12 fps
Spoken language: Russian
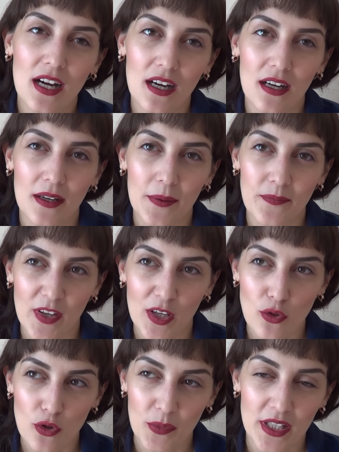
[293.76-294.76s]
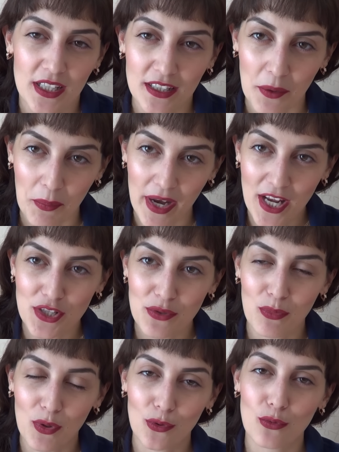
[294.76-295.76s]
а, которые мы иногда прячем
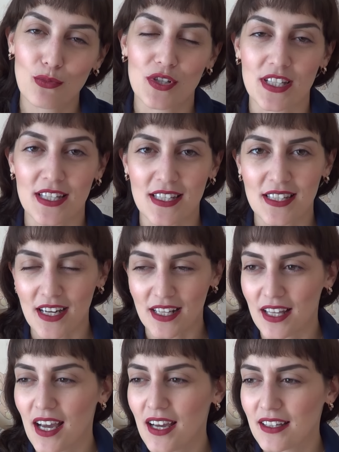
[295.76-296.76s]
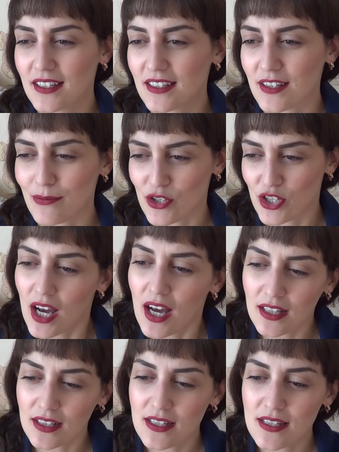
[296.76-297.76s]
поглубже, сострадание, там,
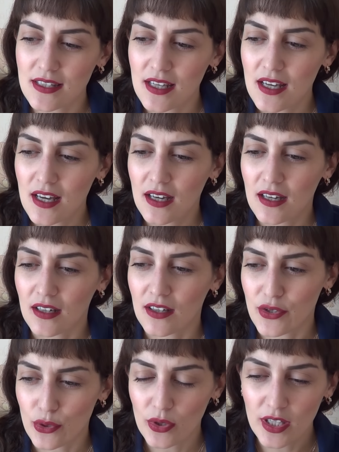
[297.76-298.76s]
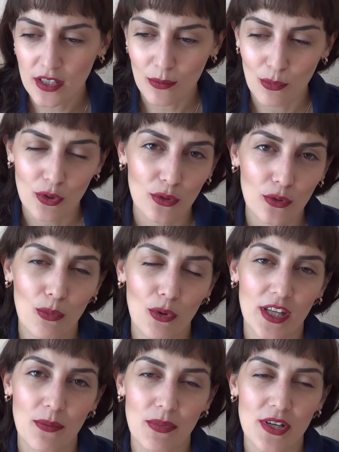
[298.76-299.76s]
жалость, а, еще какие-то более
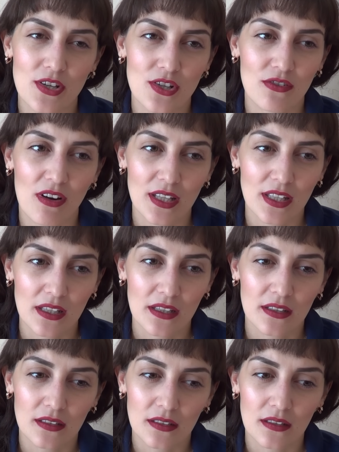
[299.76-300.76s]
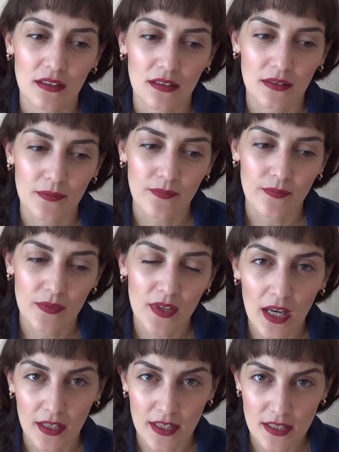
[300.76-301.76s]
глубокие переживания. А,
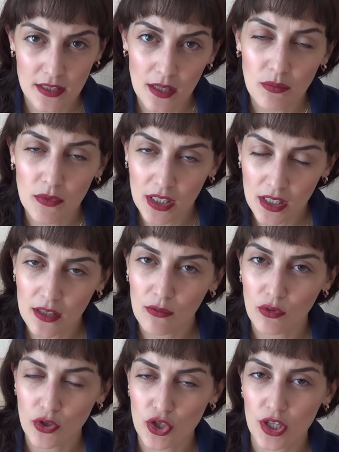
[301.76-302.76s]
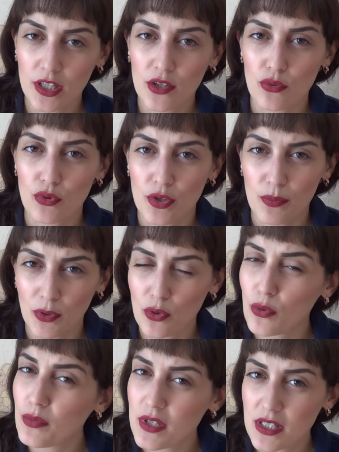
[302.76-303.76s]
да, есть там такие довольно шокирующие
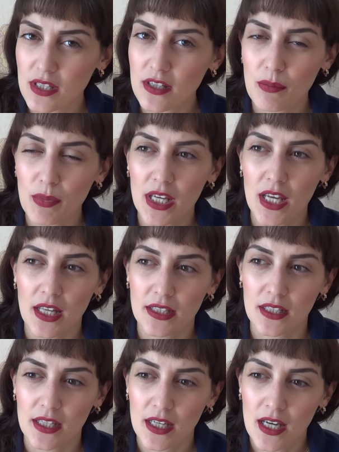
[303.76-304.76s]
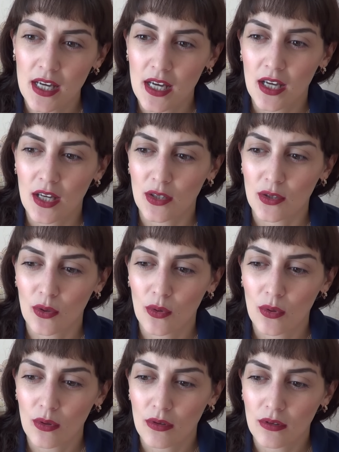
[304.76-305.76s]
подробности, неприятные,
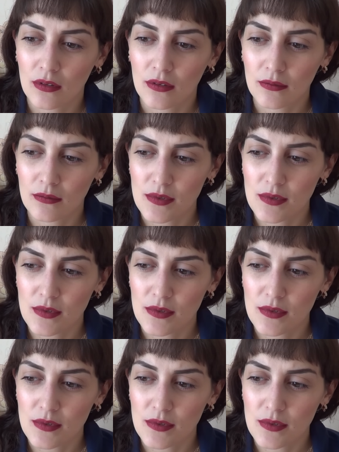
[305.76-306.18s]
но,